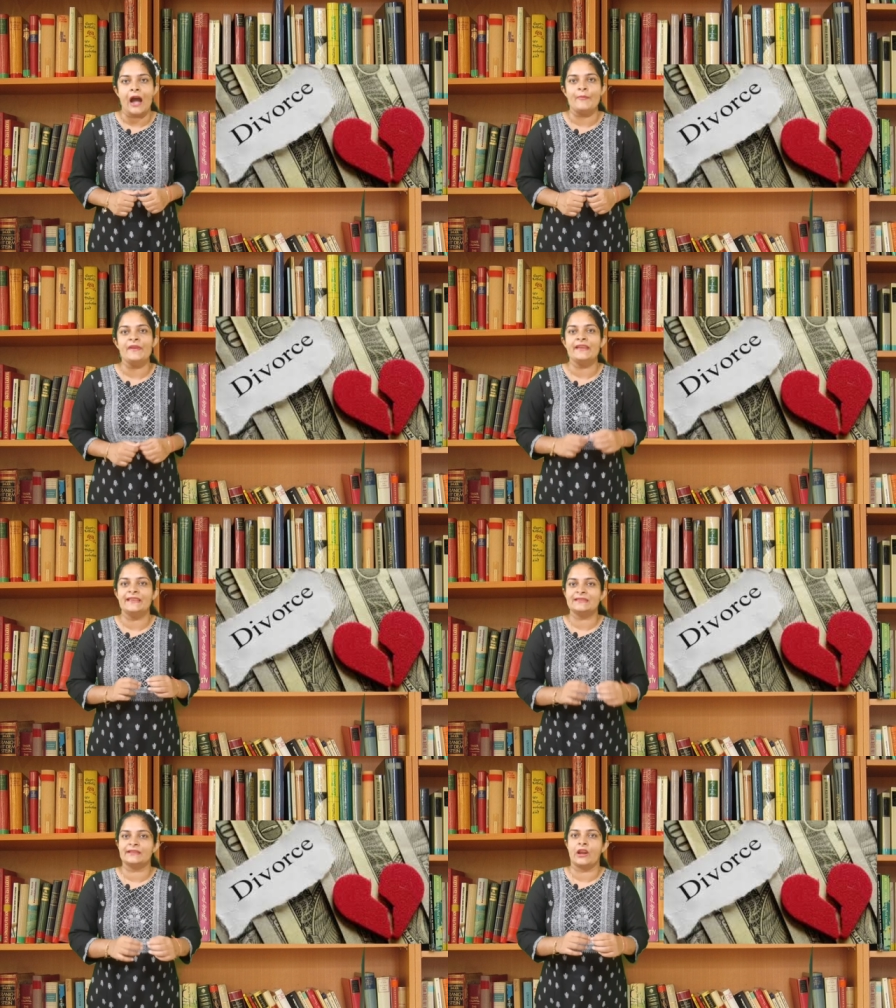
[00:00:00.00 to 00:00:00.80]
आप
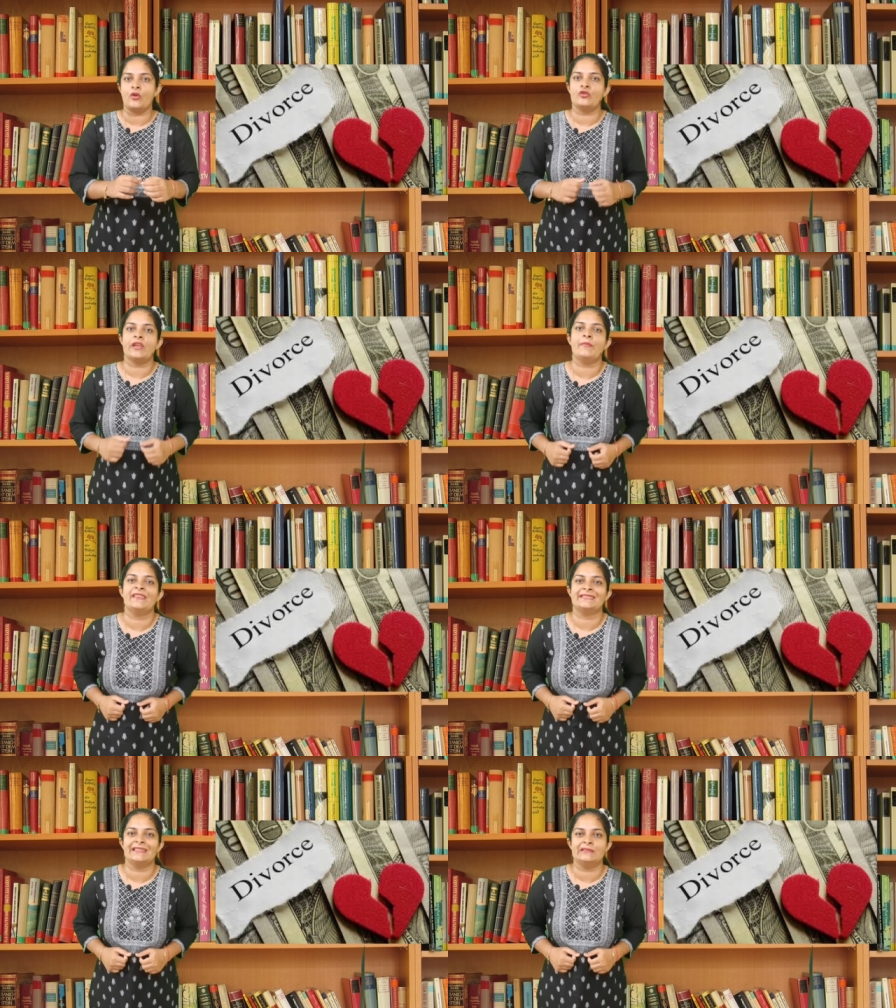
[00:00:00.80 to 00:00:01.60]
इस ग्राउंड के
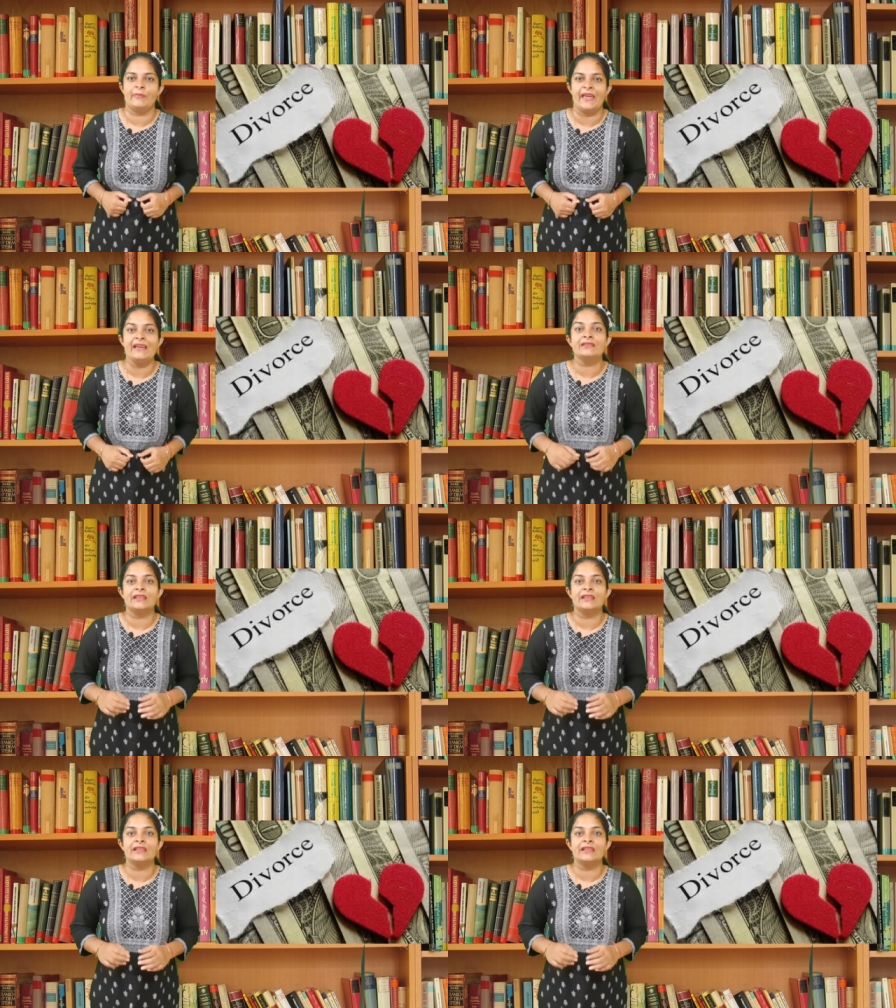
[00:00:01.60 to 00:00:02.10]
बेसिस पे